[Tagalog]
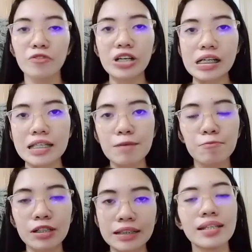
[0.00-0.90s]
for
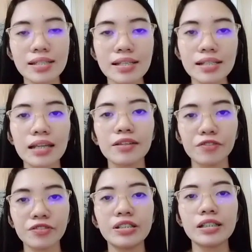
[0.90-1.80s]
example, this is not
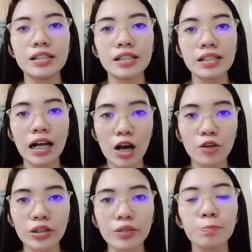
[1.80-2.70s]
the first
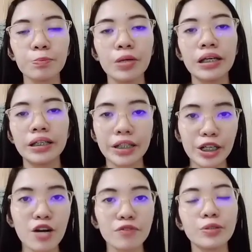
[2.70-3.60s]
accounting
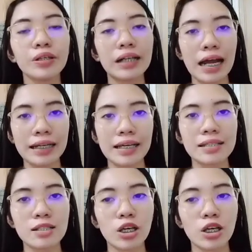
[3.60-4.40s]
year of your clients,